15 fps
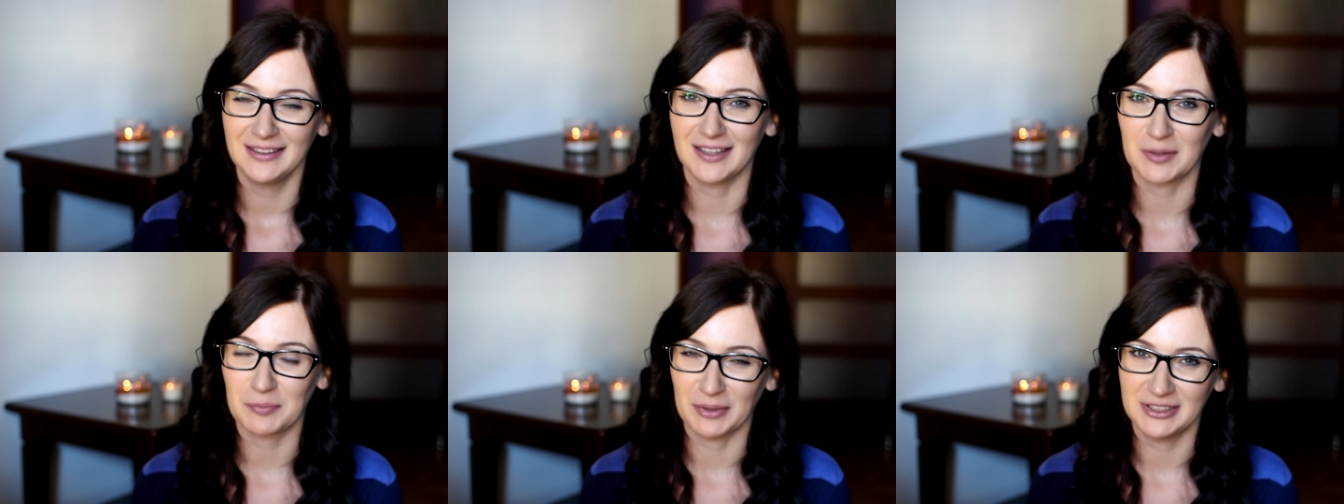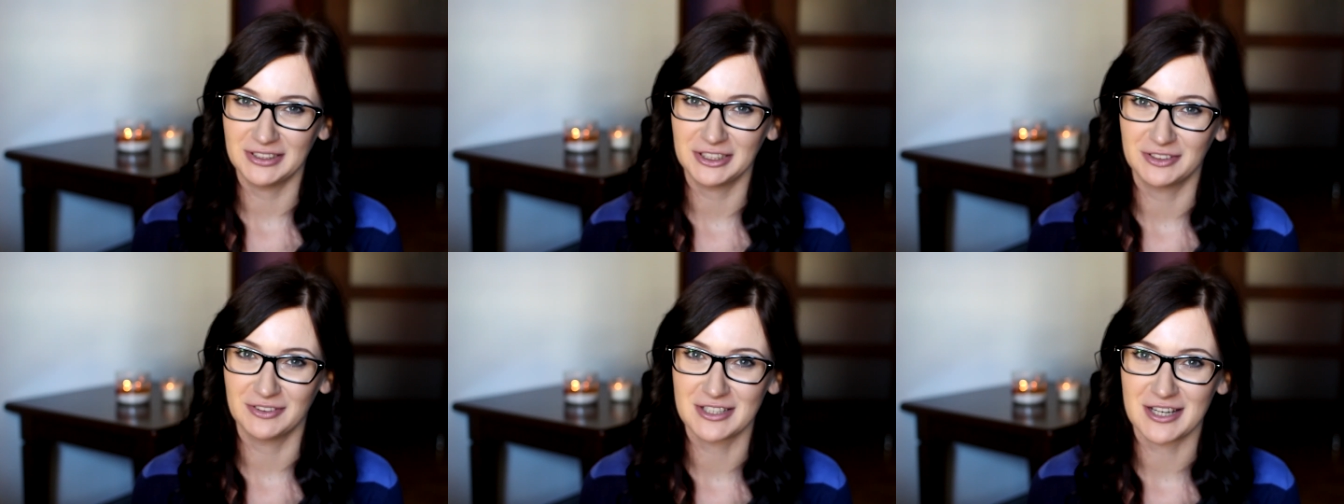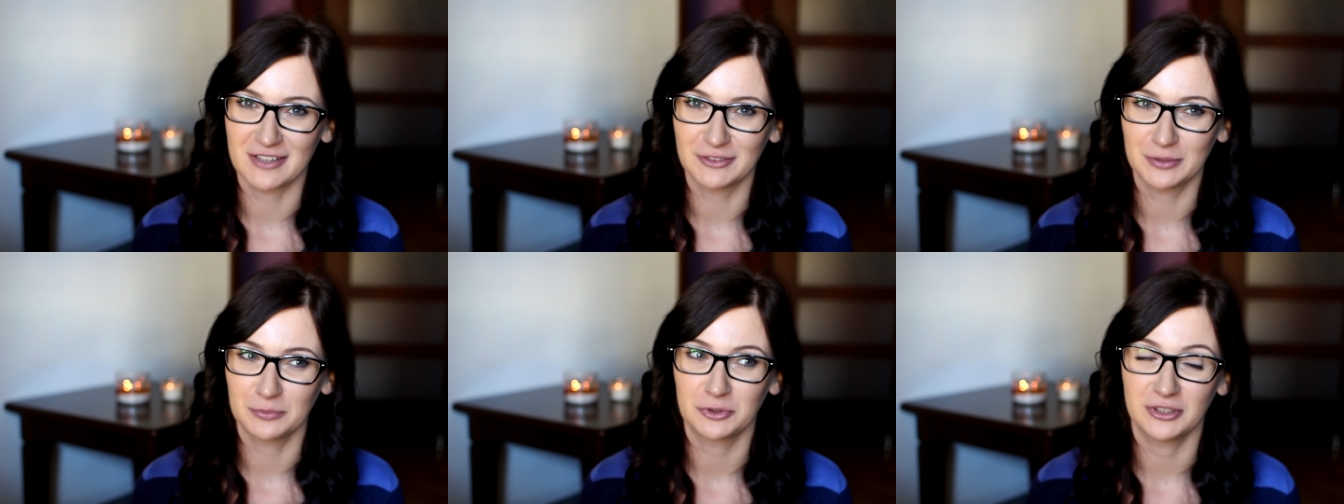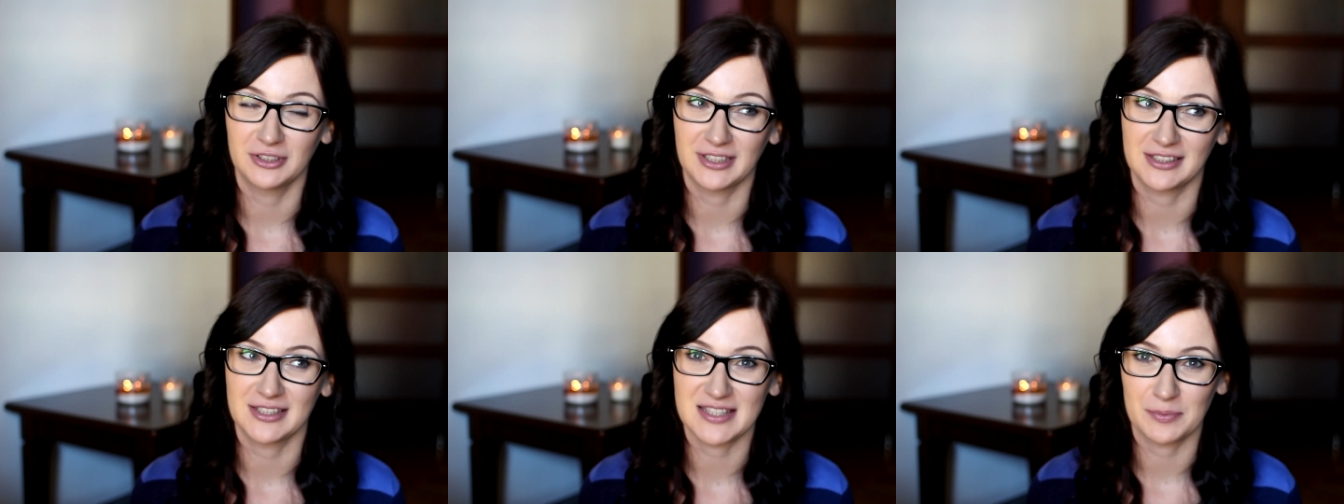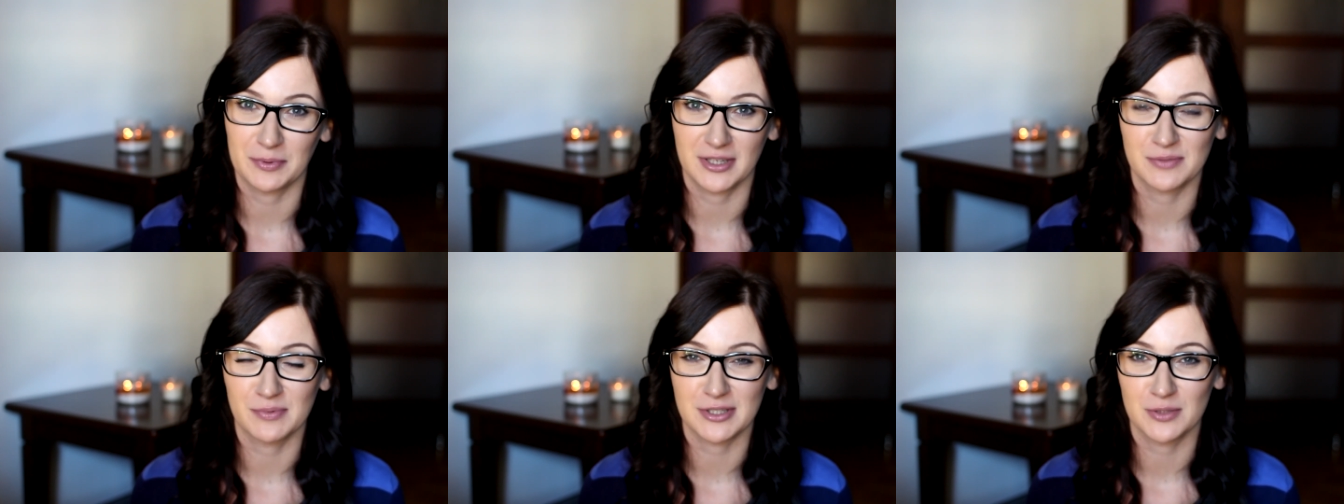jak pali się świeczka w domu, to jednak ten
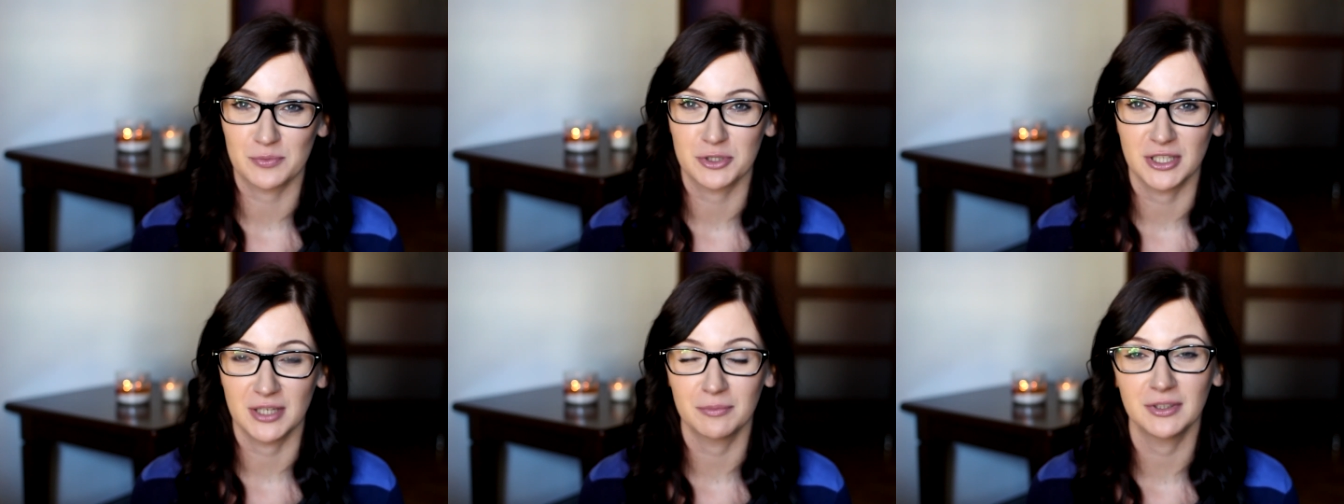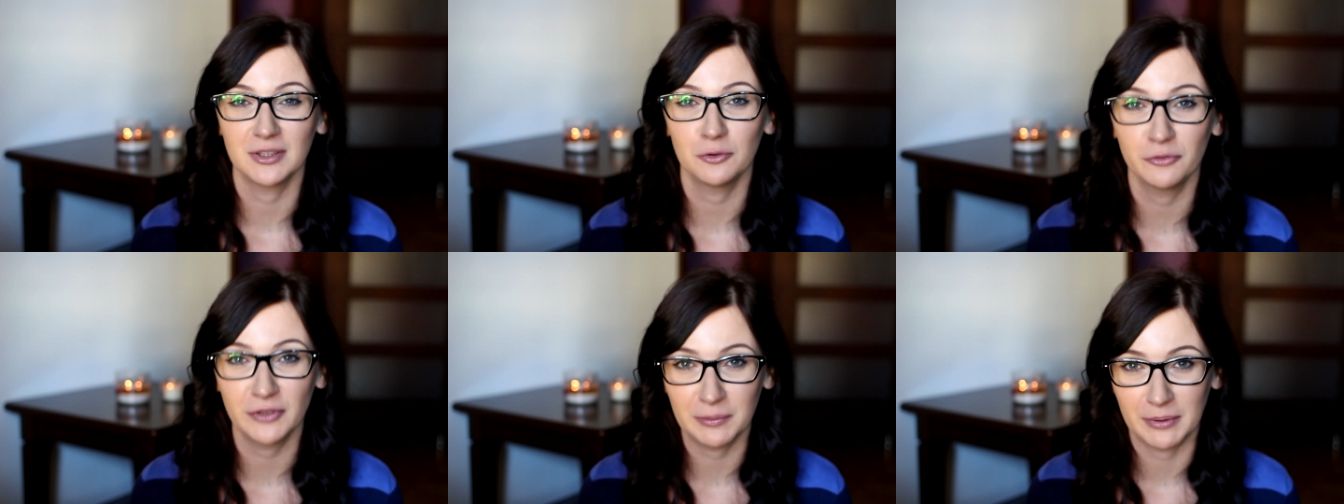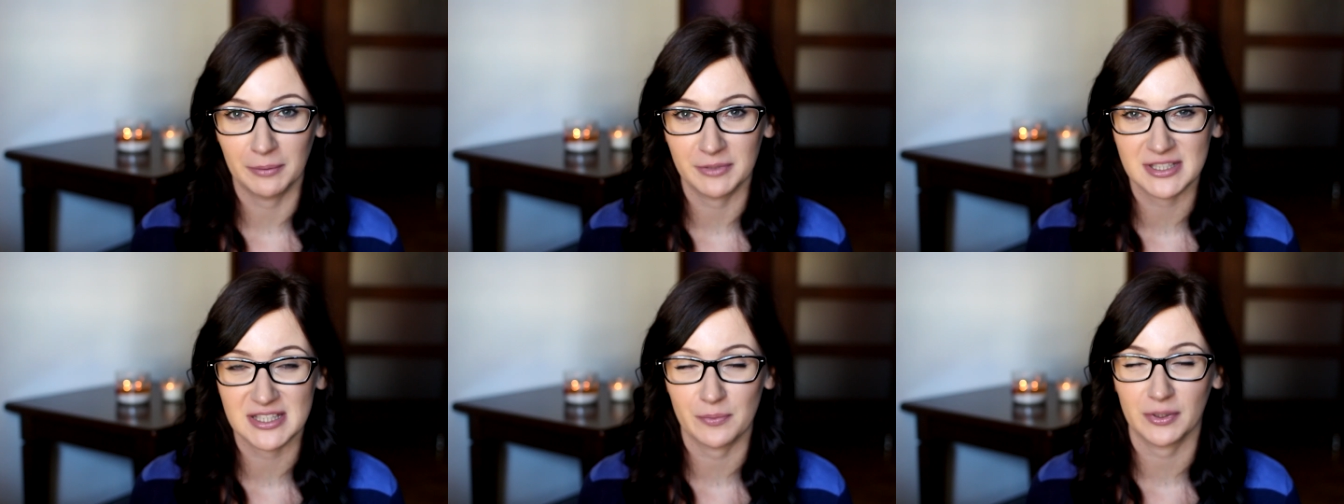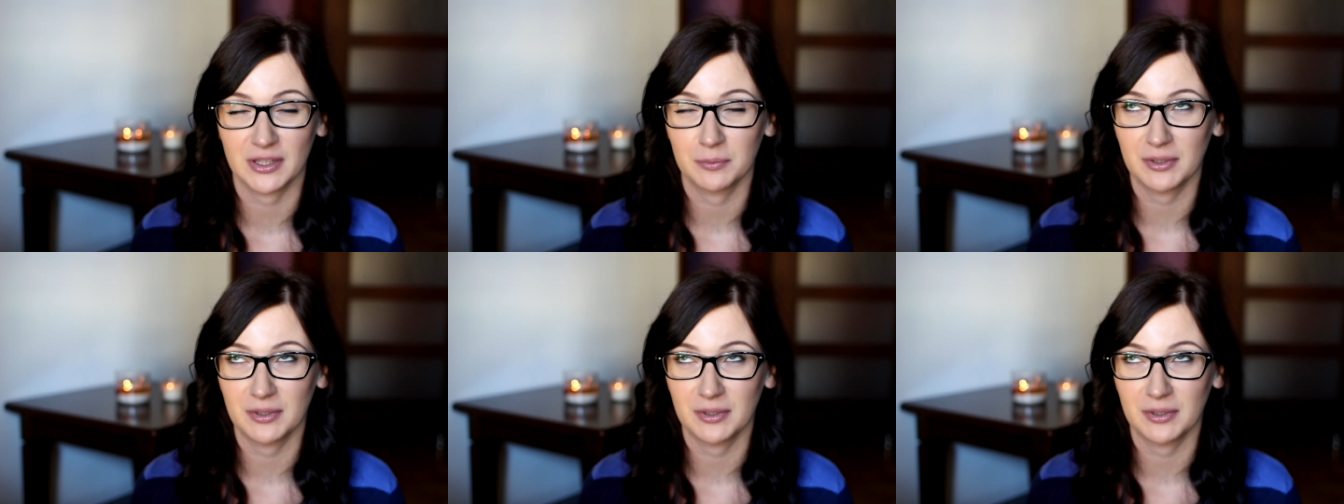zapach jest bardzo przyjemny i uwielbiam ten zapach.